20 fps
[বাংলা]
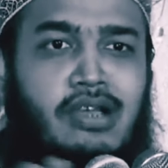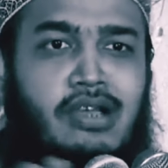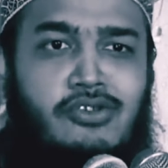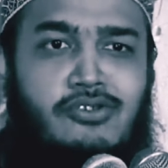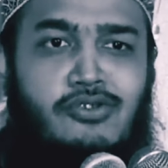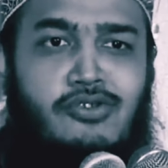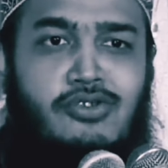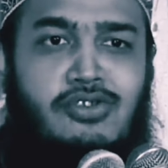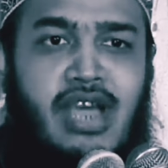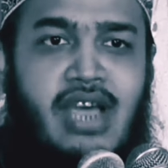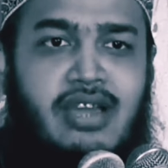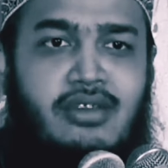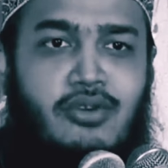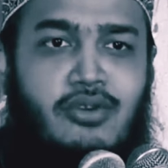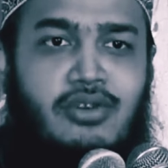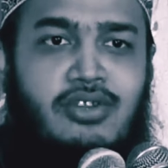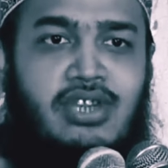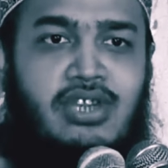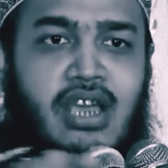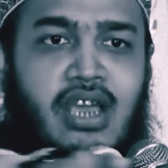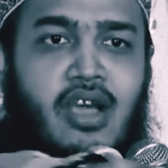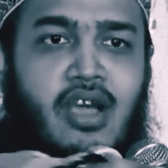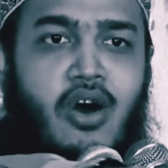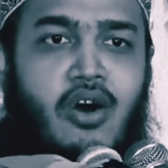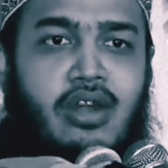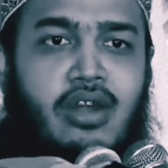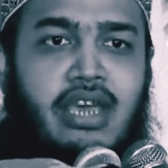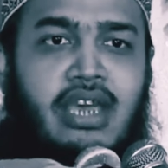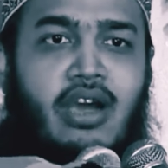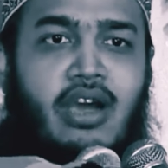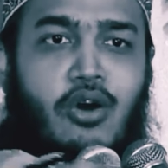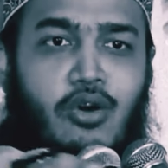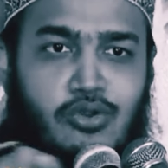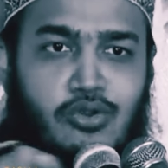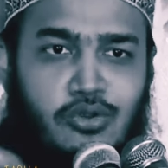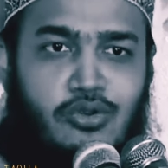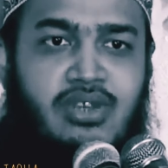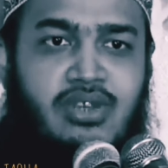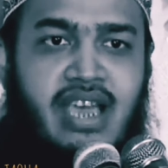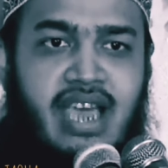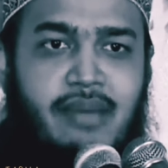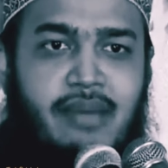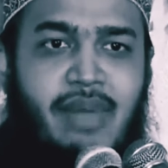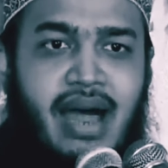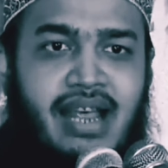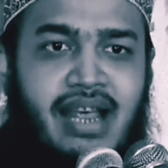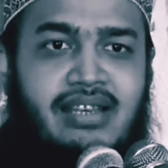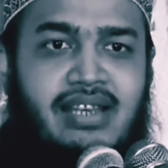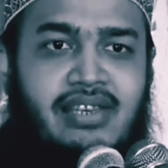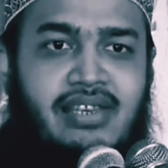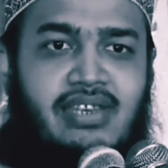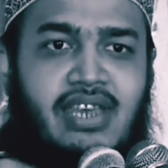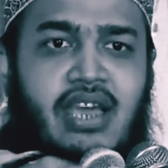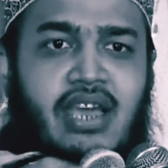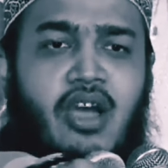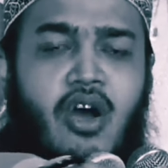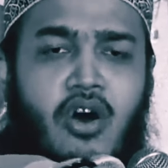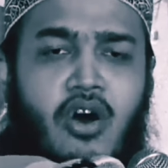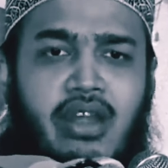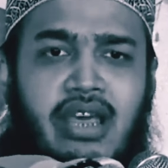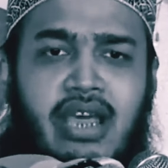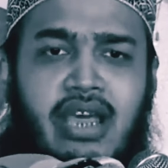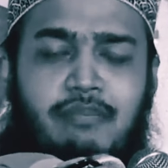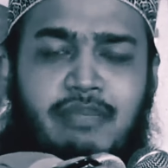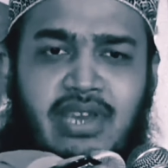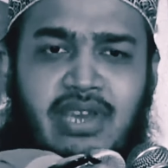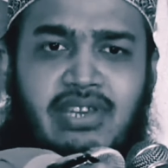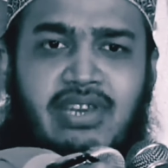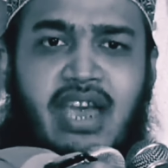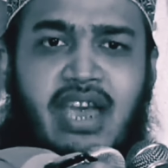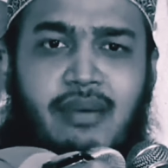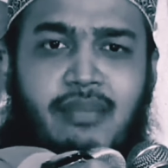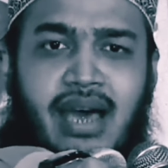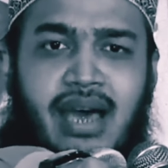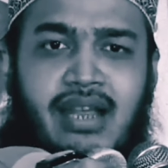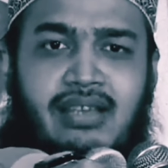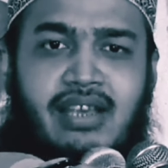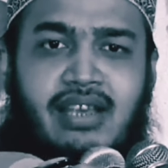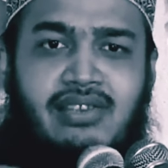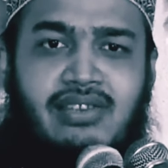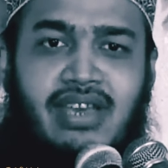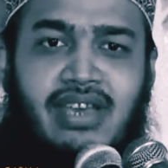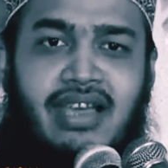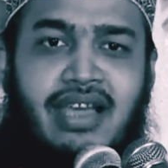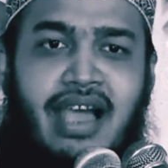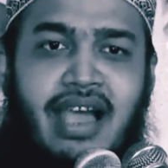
সুইসাইড করছে অনেকে ওষুধ খেয়ে মারা যাচ্ছে অনেকে বিষ খেয়ে মারা যাচ্ছে